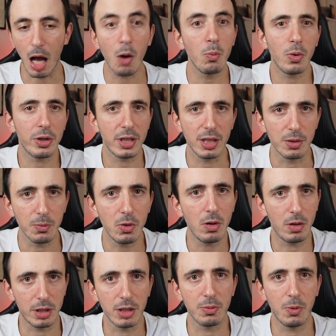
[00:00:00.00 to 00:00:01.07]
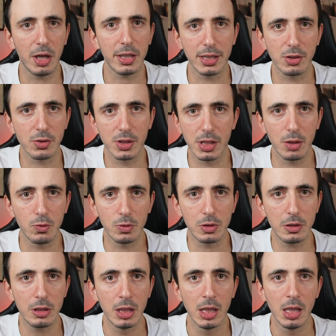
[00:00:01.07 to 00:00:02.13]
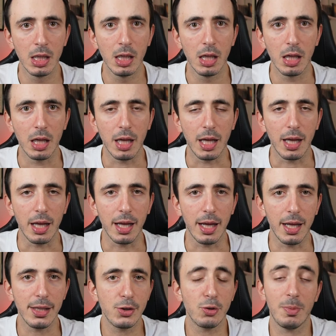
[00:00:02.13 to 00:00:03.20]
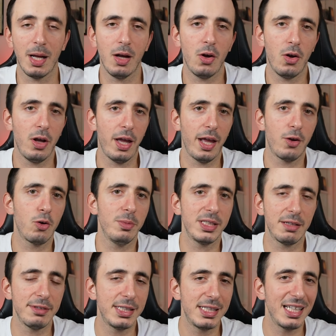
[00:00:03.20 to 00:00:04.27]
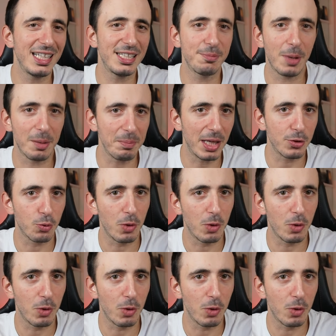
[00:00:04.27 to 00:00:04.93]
a un buon ritmo, un ritmo anche sostenuto. E, insomma, ho, è come se avessi risparmiato